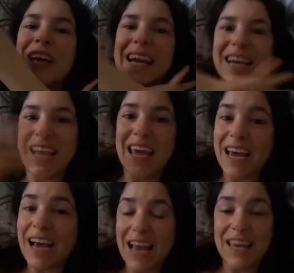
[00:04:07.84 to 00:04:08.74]
re
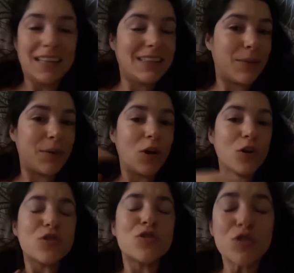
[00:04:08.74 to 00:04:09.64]
caliente, pero
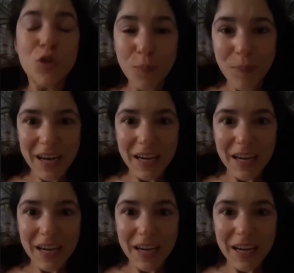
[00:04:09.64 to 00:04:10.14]
súper